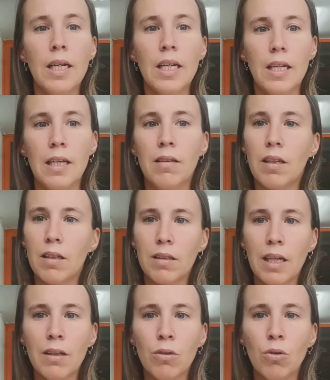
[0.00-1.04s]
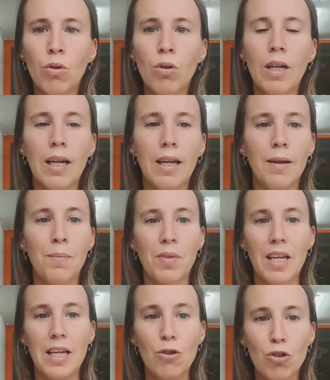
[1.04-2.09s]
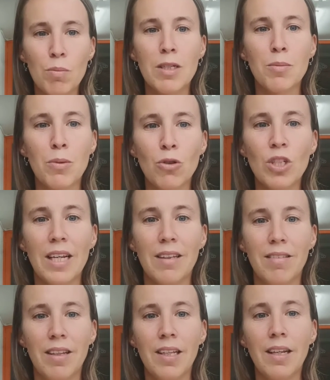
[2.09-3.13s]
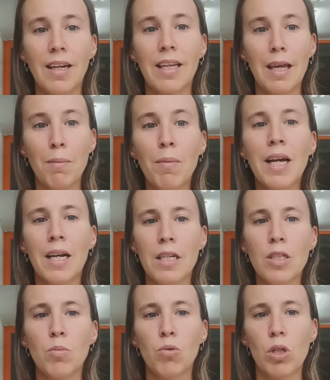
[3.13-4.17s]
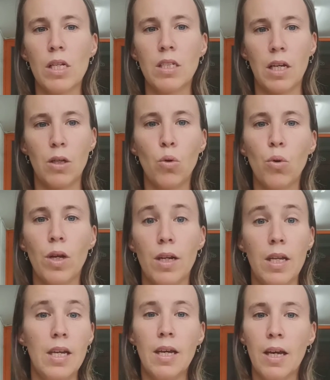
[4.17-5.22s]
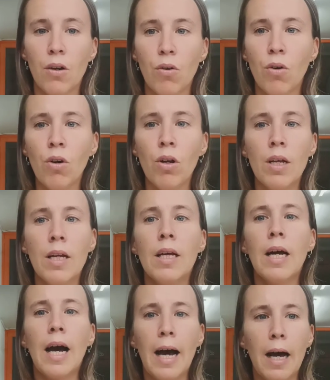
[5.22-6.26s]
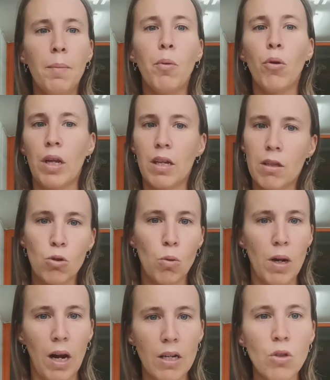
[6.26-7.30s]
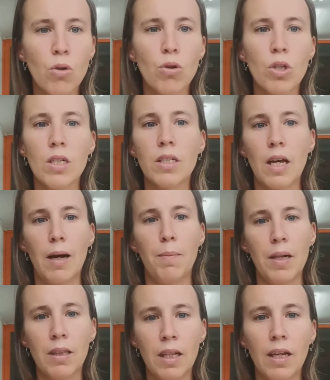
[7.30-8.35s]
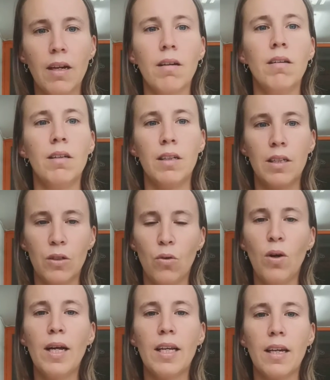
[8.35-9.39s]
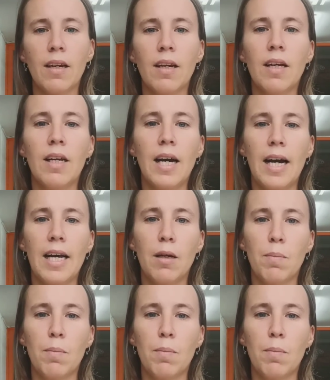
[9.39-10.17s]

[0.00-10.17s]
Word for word: e intentando que ellos mismos entiendan qué mecanismos les ayudan y qué no a poder descubrir las cosas, a aprender, ¿no? a, ir, a ir